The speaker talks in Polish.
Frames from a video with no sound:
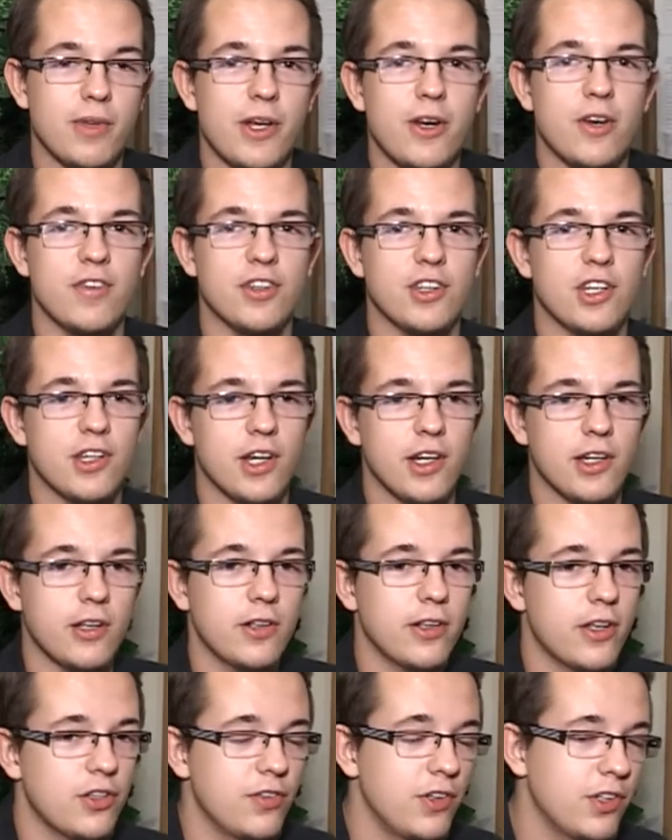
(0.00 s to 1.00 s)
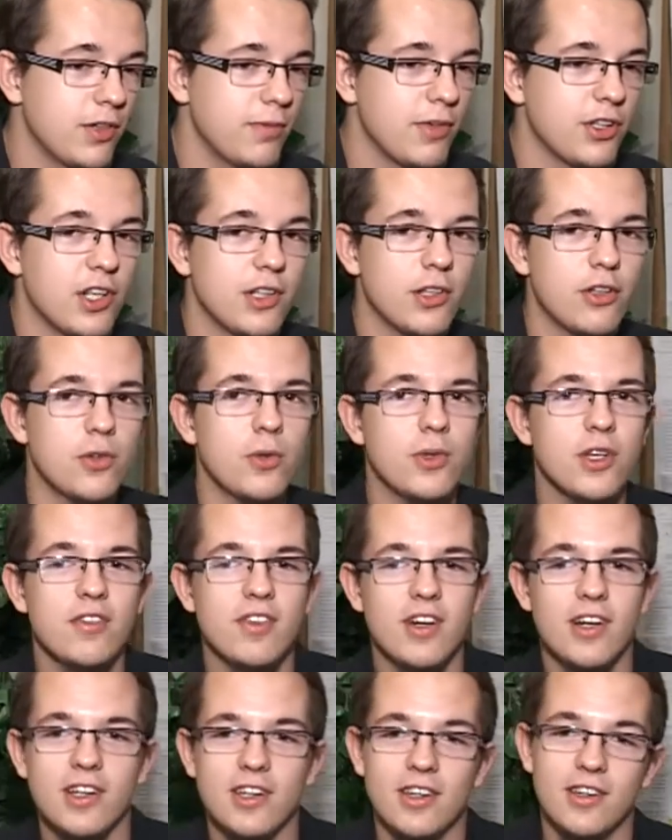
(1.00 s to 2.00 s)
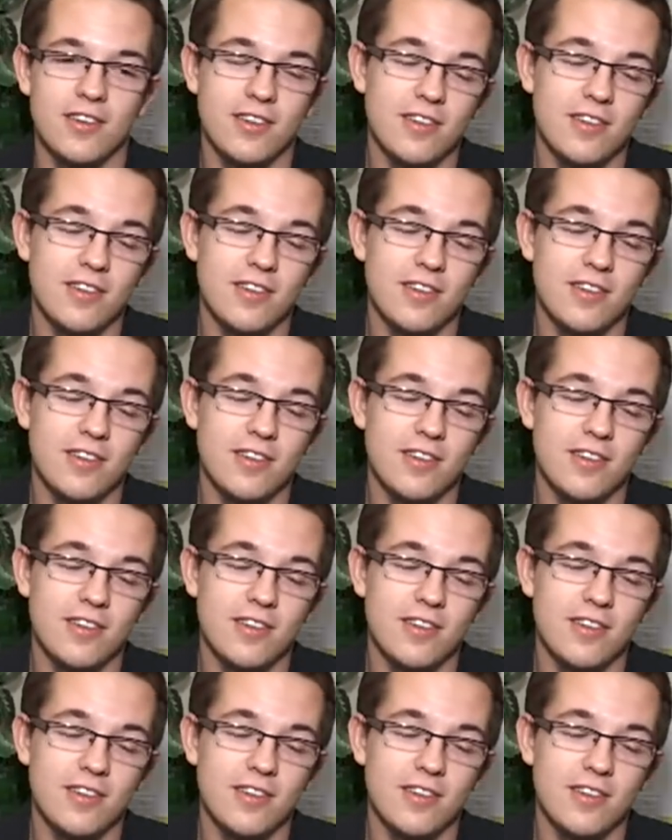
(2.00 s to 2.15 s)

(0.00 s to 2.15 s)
na rowerze downhill, a ćwiczę mieszane sztuki walki.